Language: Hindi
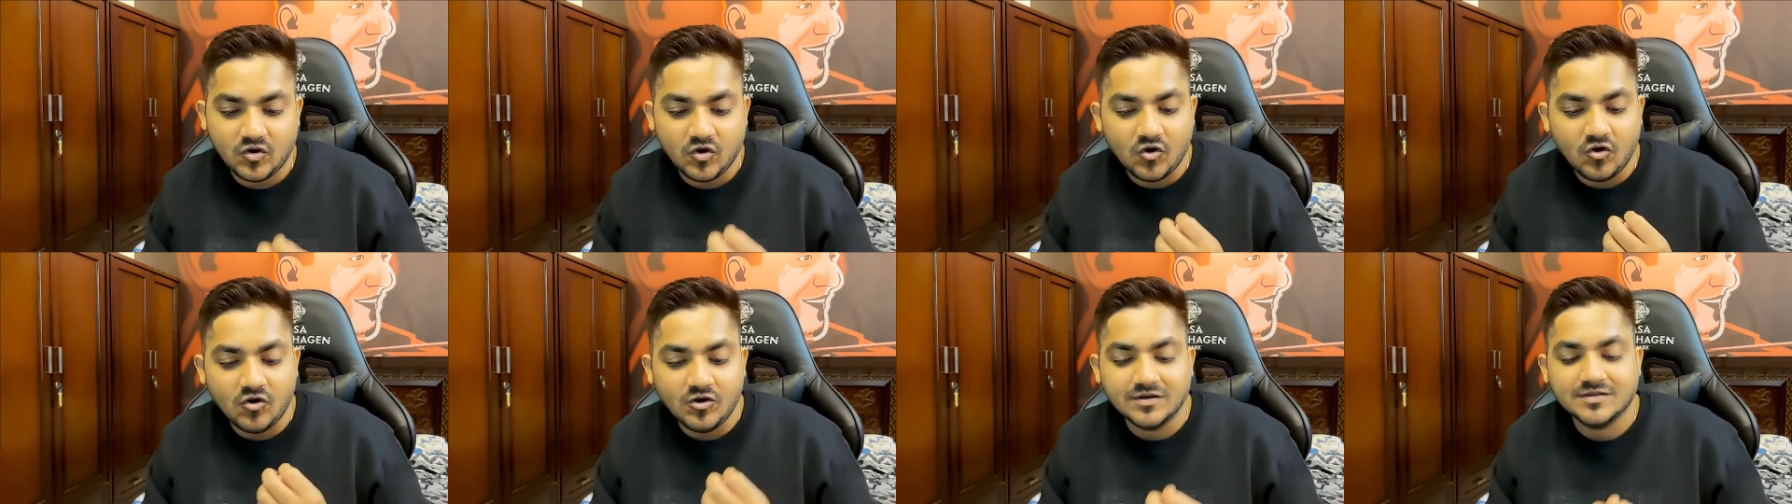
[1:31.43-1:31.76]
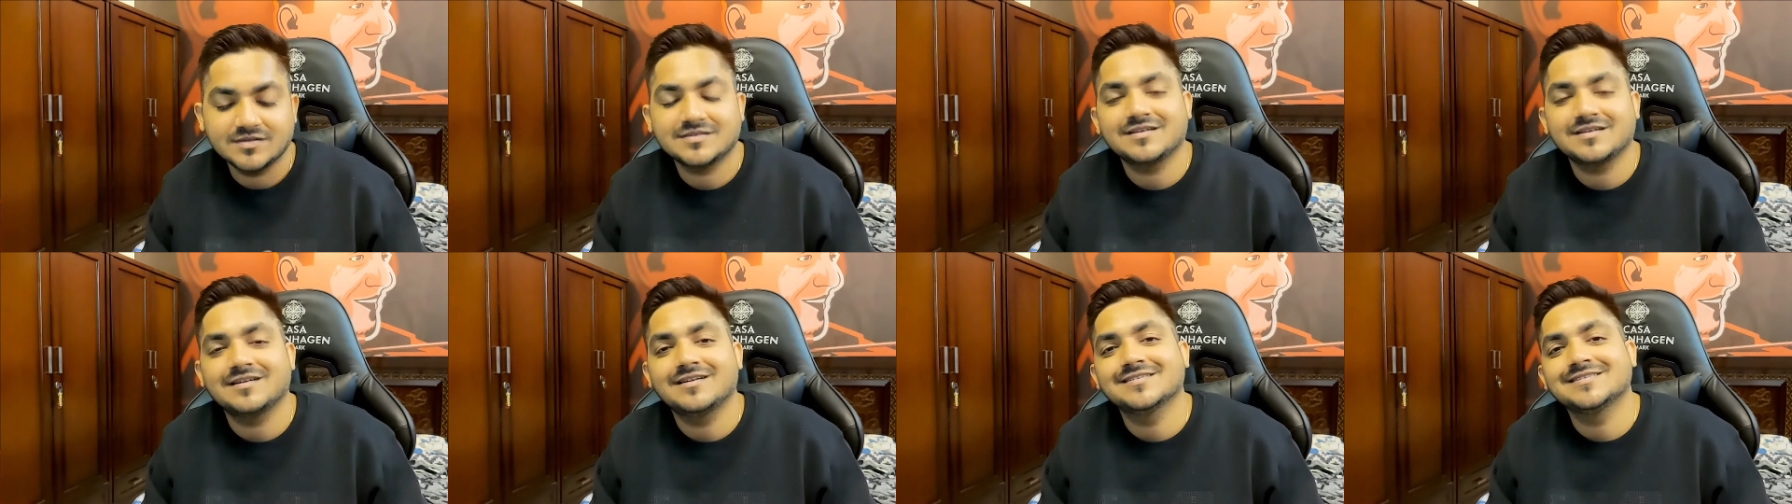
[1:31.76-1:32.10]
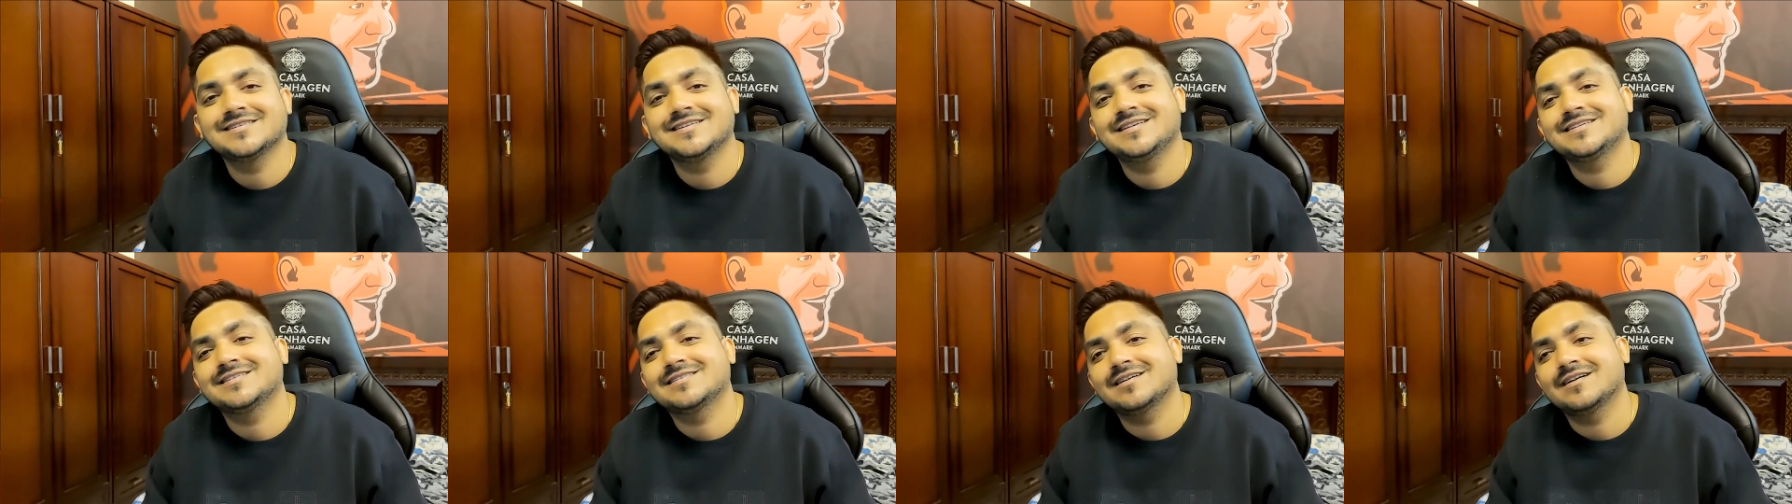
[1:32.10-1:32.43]
और
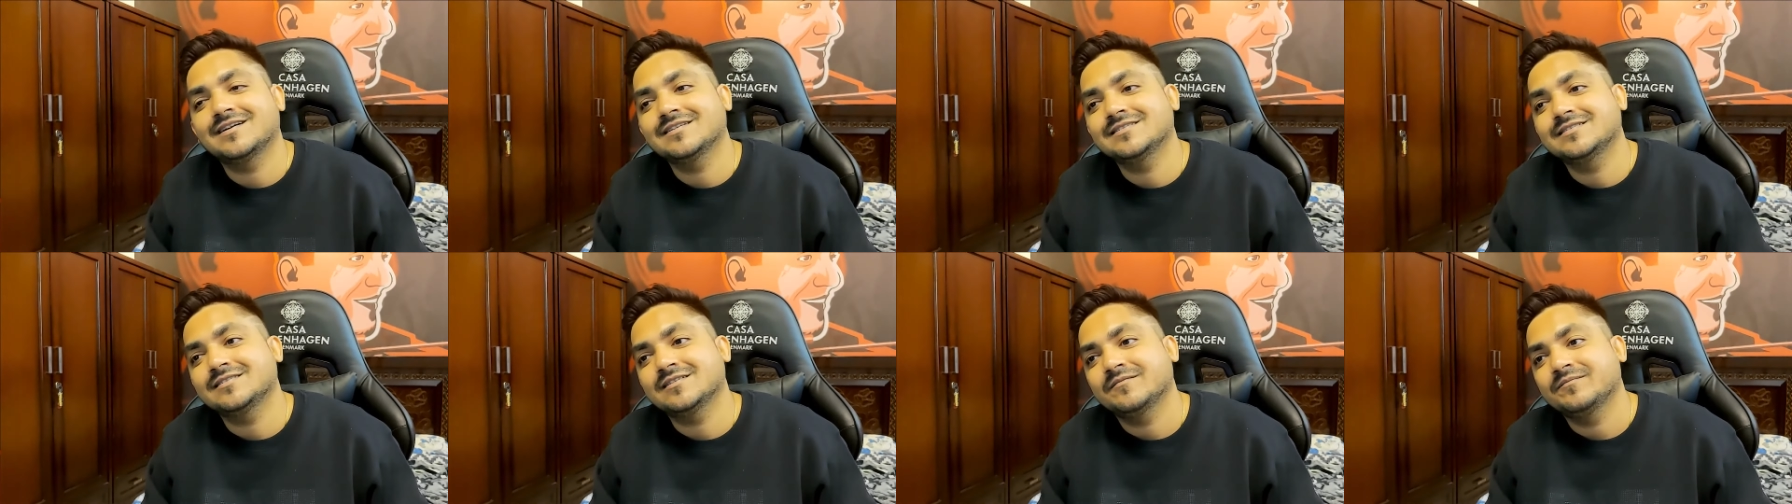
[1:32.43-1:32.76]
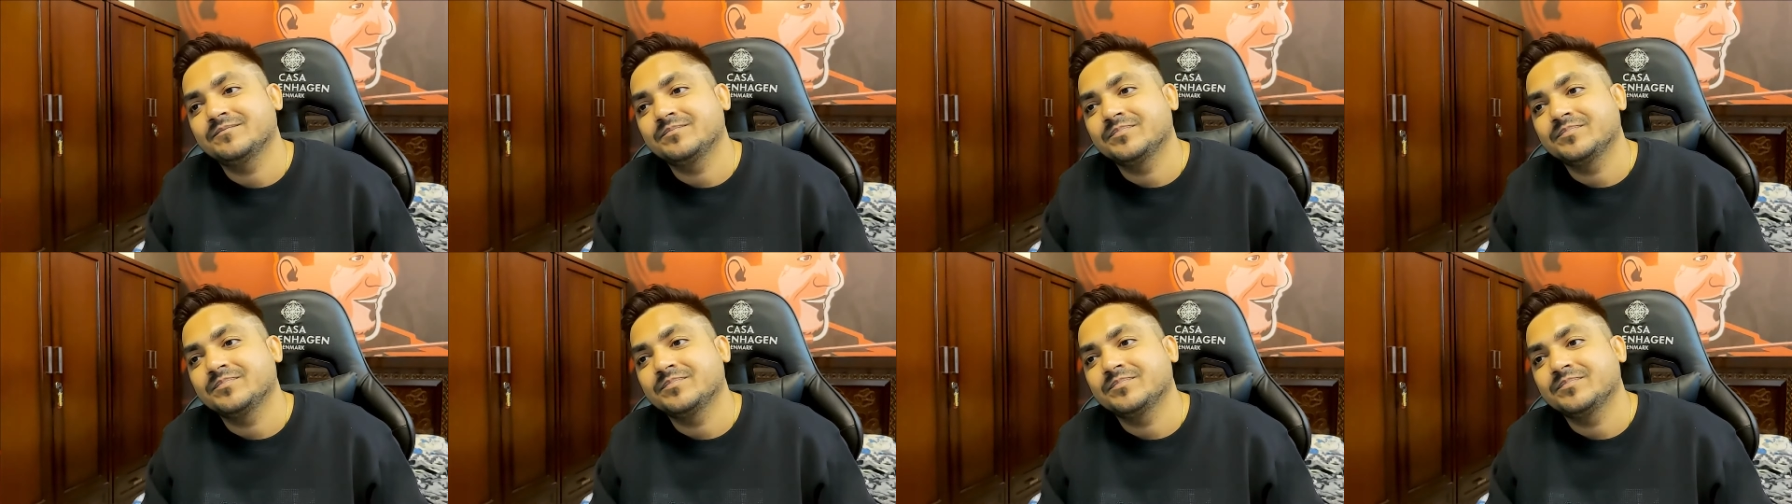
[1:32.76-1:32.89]
साथ ही साथ